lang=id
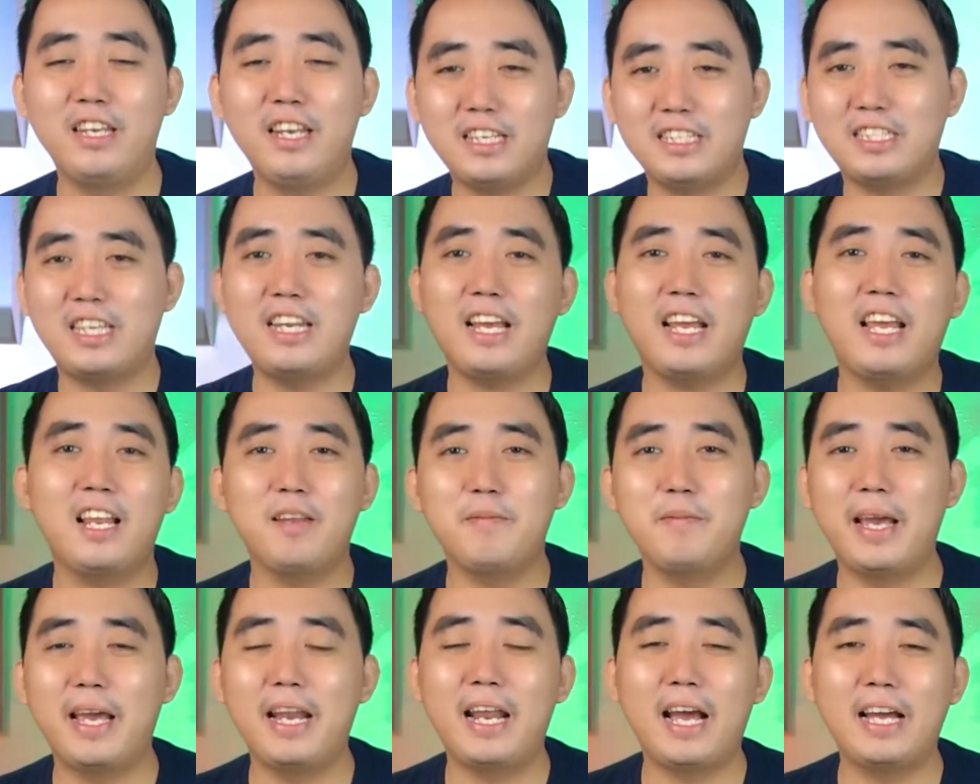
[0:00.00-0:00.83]
jadi kesannya kayak
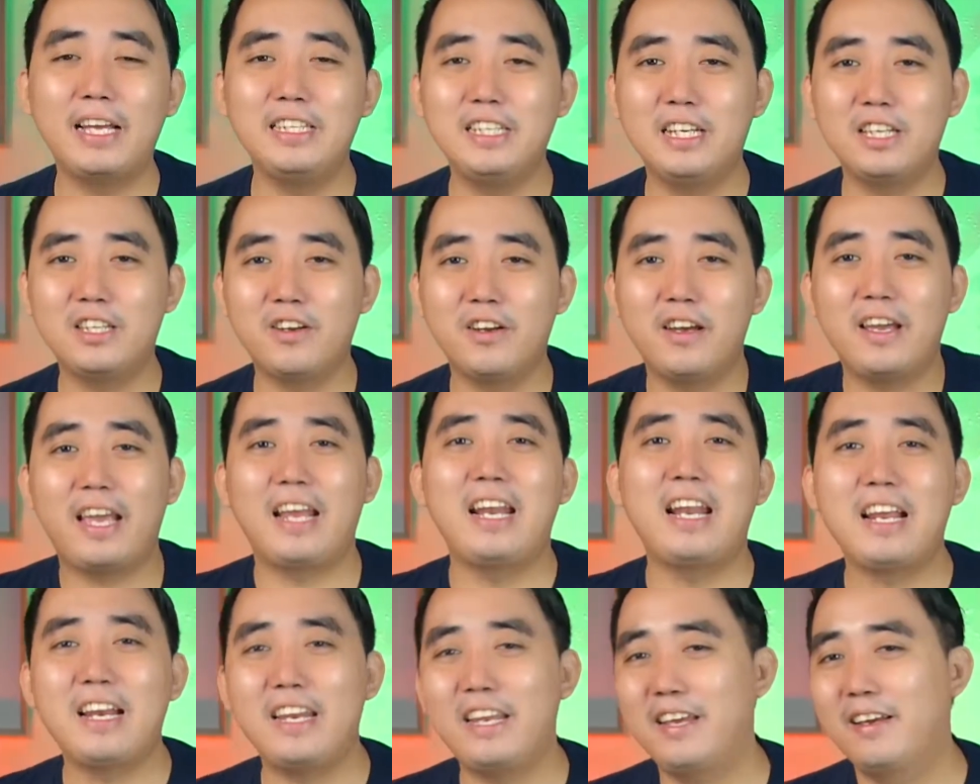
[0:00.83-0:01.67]
lebih enak aja gitu eh,
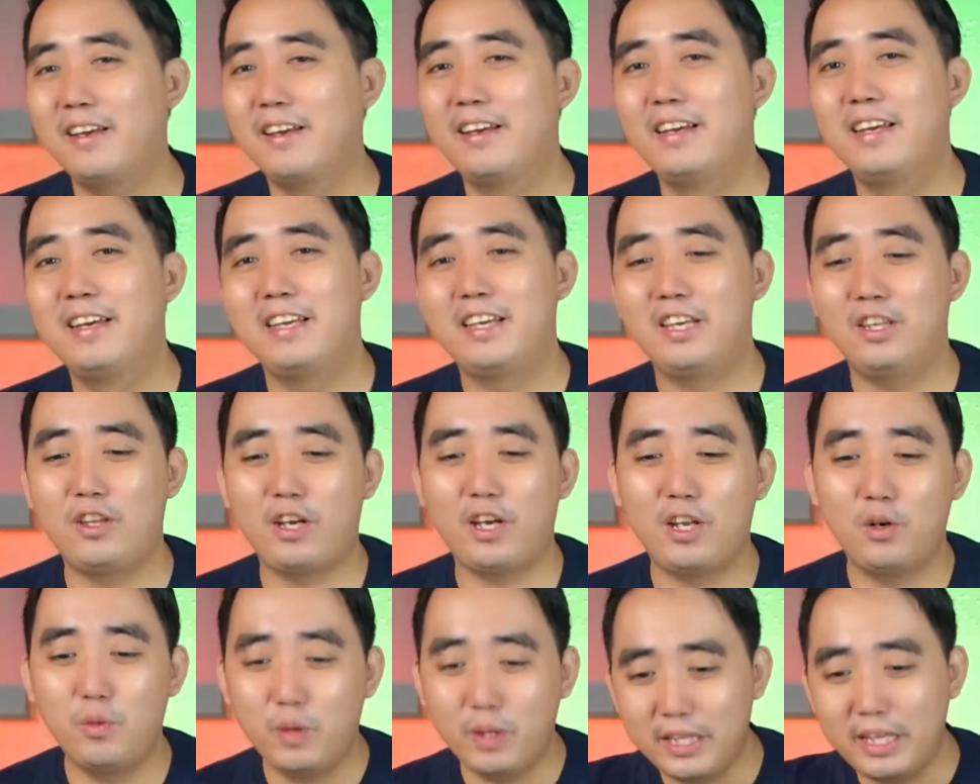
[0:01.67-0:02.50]
enak nih Kita gitu
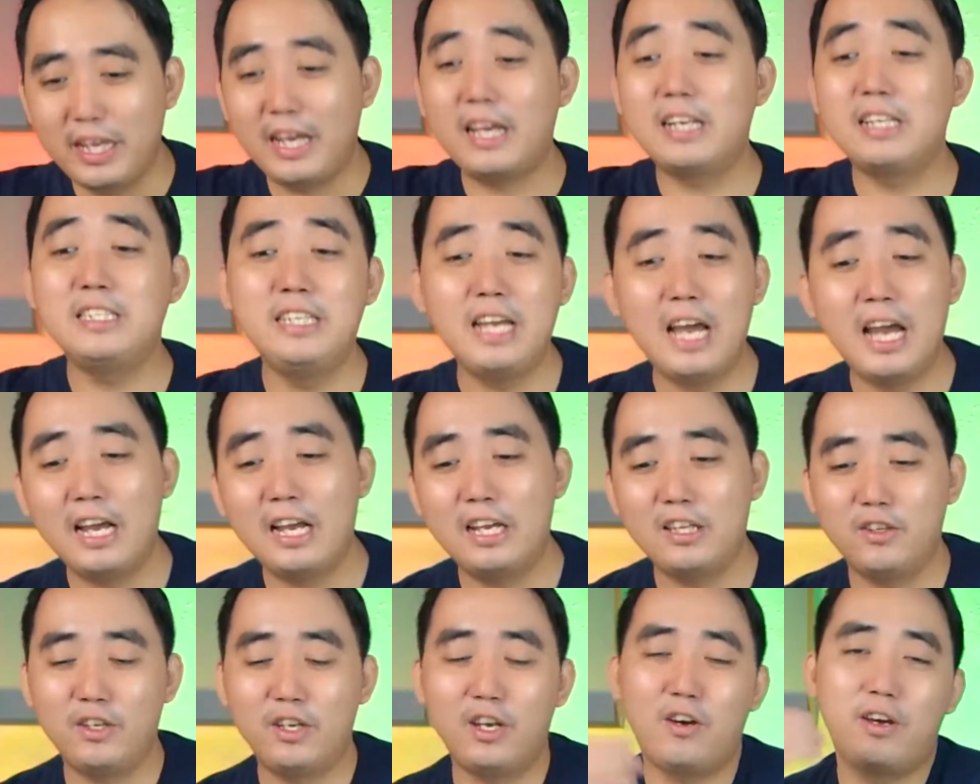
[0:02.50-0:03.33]
kan duitnya yang kerja
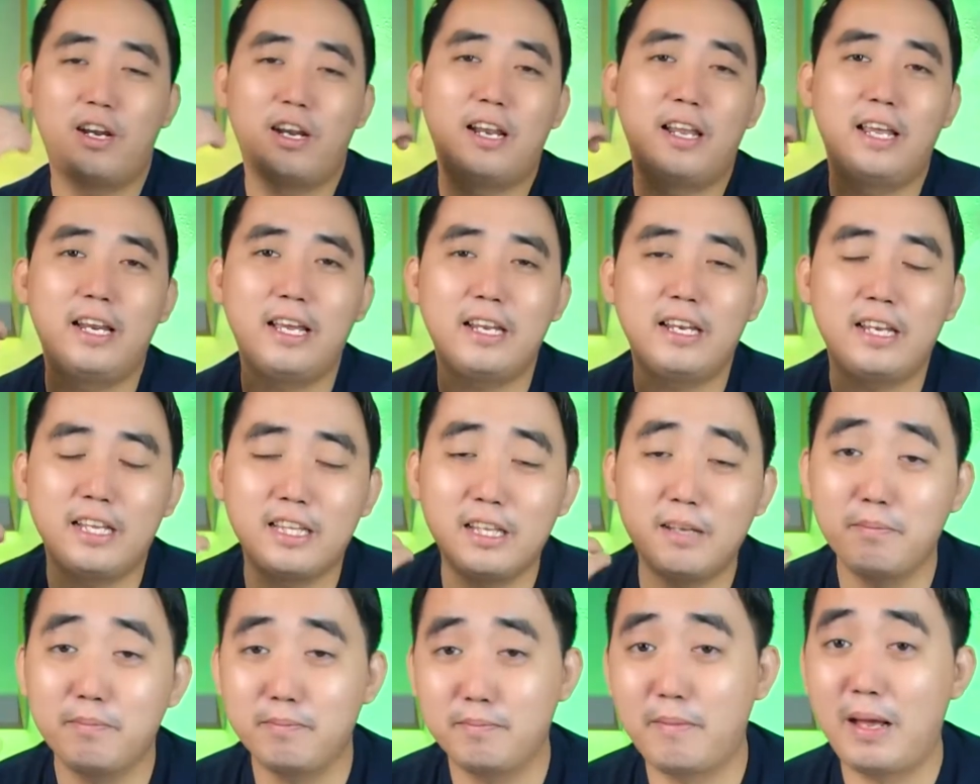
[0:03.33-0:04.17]
gitu ya orang lain kan kita
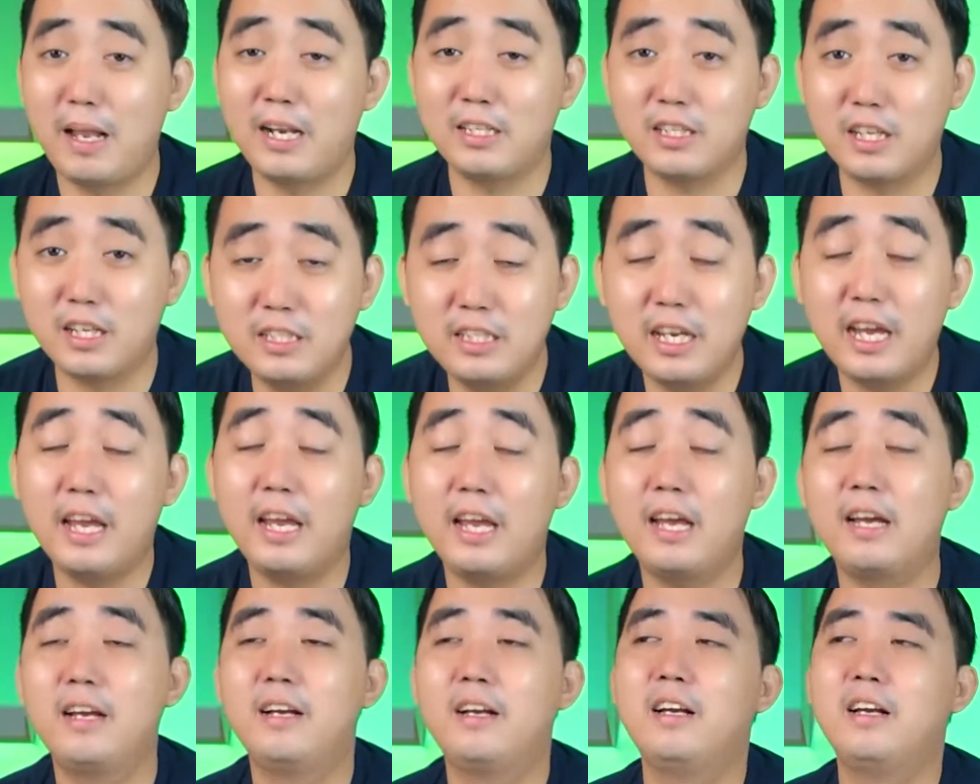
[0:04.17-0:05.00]
malas kerja
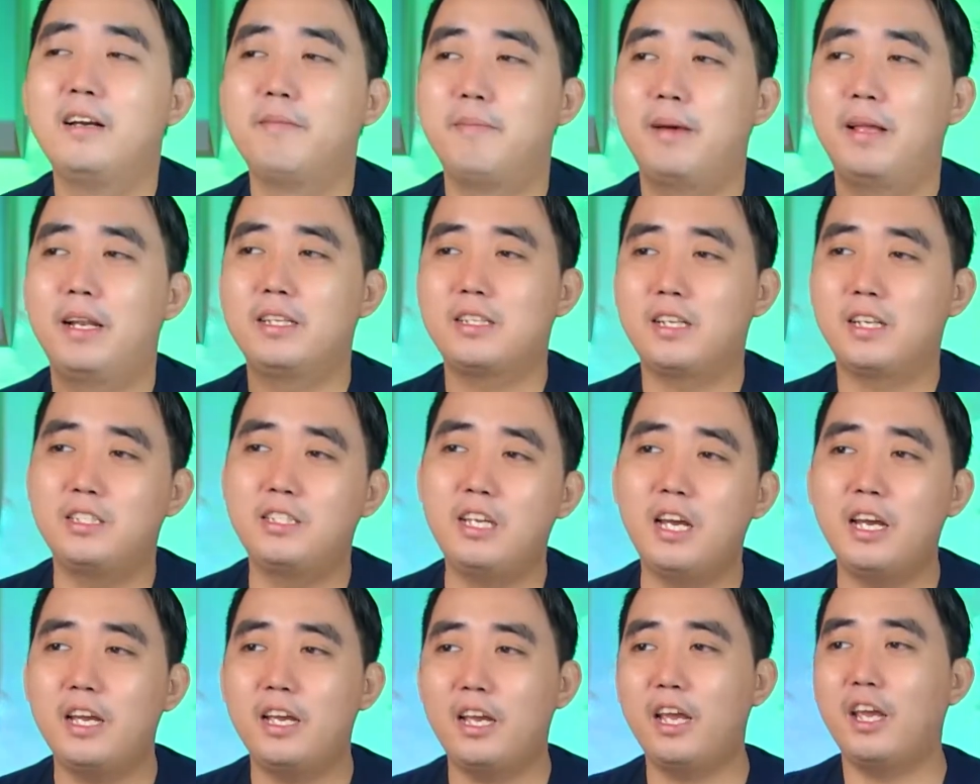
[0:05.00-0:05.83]
ya malas
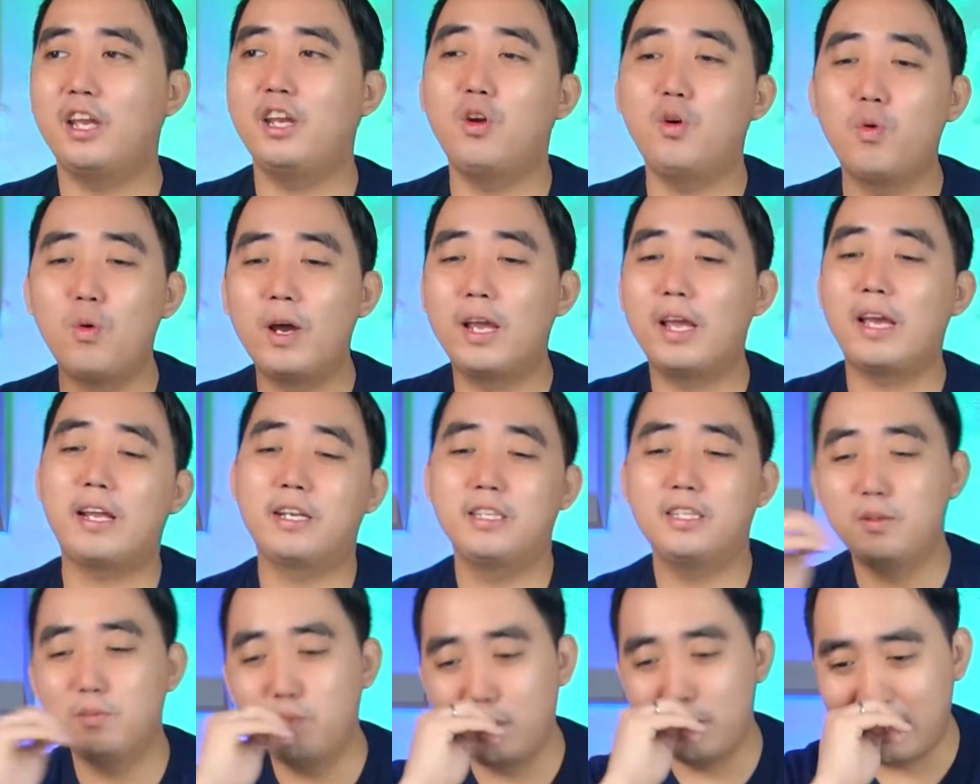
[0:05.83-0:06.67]
kerja eh ini uang yang
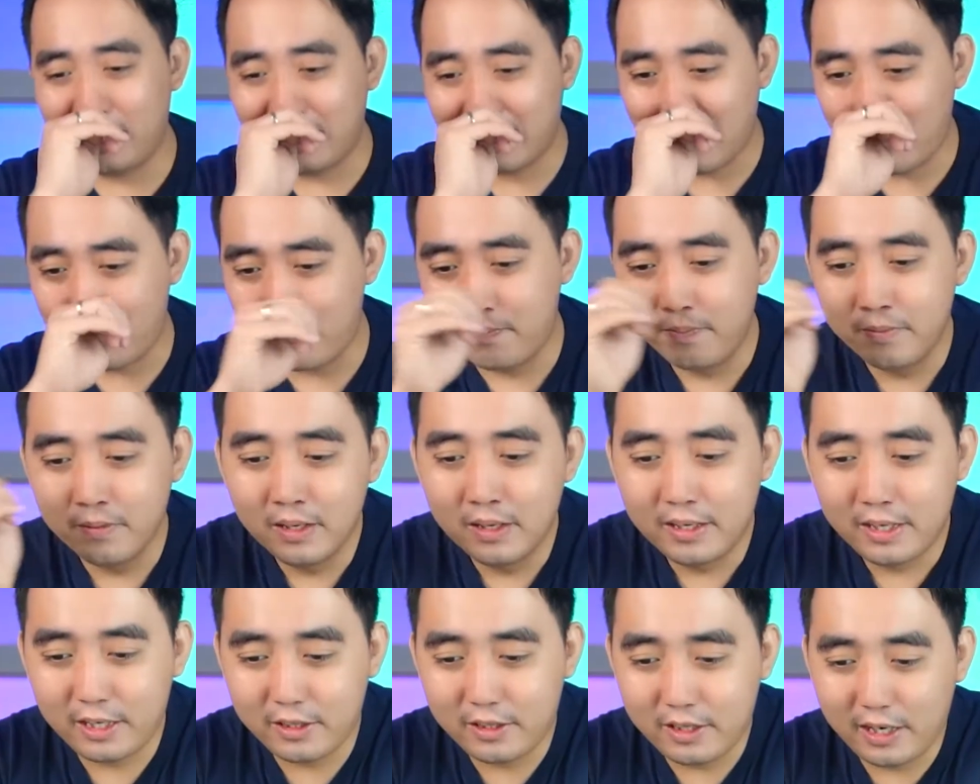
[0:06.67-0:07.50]
kerja buat kita
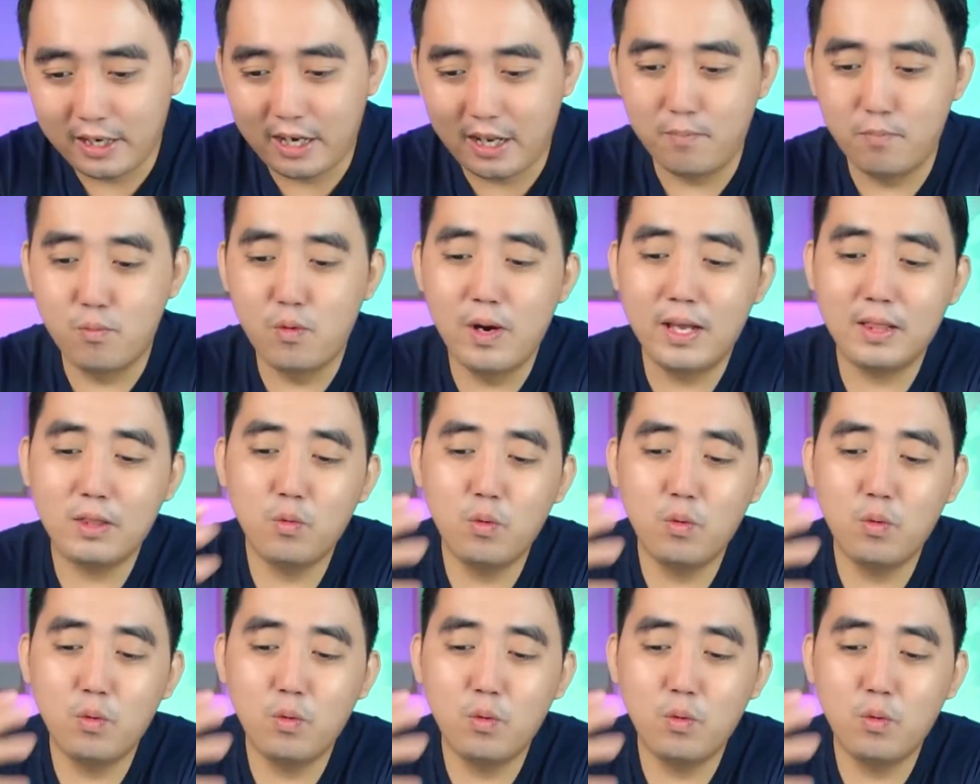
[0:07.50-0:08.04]
gitu ya nah buat